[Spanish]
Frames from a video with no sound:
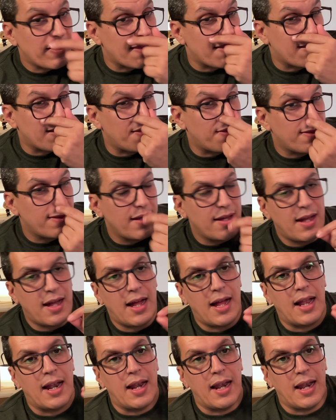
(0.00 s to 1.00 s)
distancia
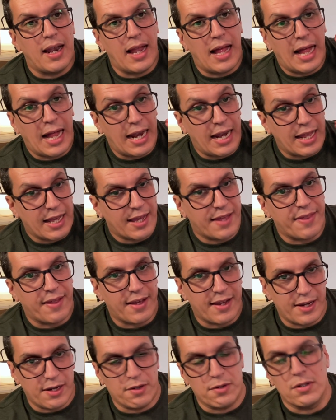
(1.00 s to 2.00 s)
al, al eje de
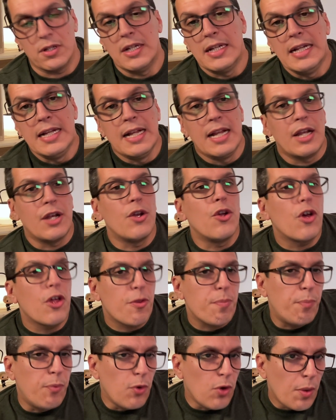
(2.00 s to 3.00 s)
giro. No
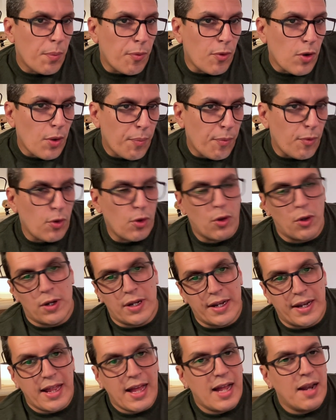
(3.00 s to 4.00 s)
es puro, puro, puro
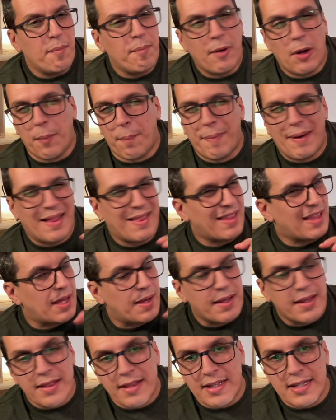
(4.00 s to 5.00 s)
lineal, pero
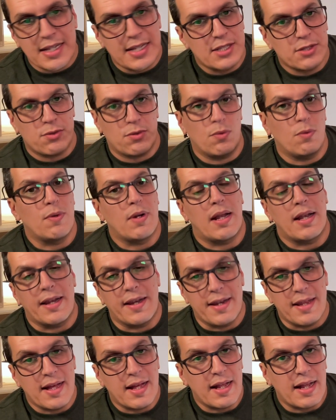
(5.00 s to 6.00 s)
prácticamente es una
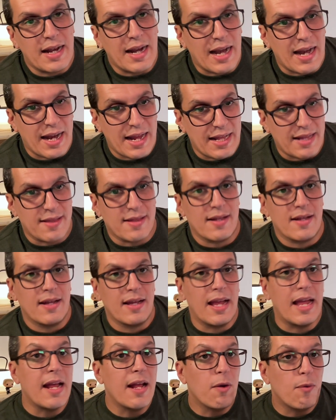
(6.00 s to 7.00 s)
línea recta
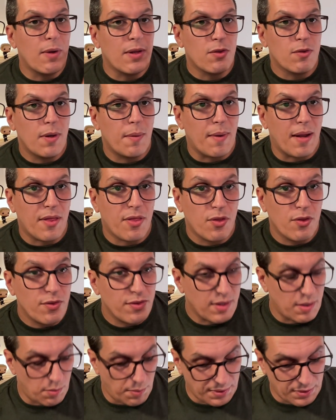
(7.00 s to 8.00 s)
en cuanto a brazo
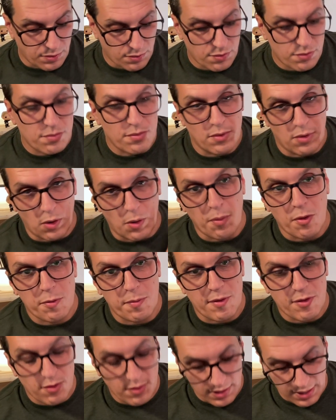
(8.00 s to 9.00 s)
de momento. Luego hemos
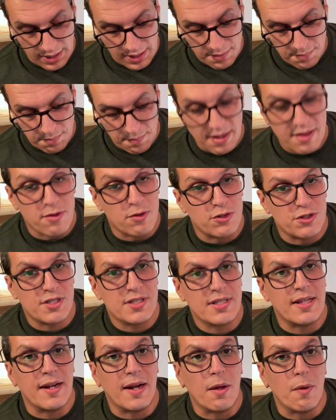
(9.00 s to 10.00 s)
visto que hay más cosas
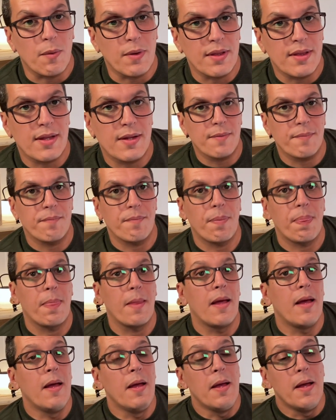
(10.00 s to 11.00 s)
a tener en cuenta.
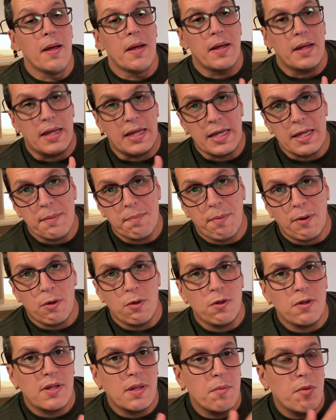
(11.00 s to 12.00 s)
Y por
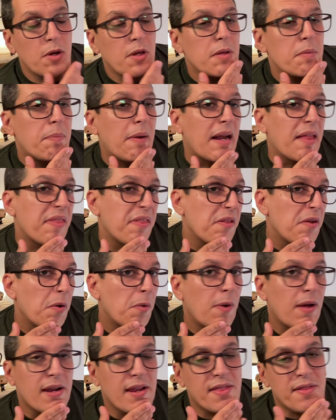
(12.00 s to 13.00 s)
último, y parecido
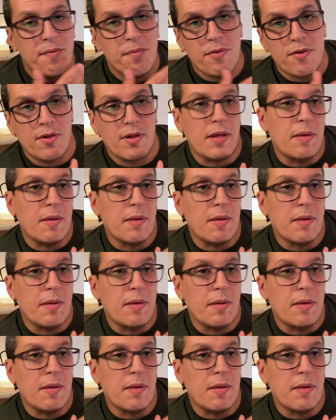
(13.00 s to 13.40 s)
al cuádriceps,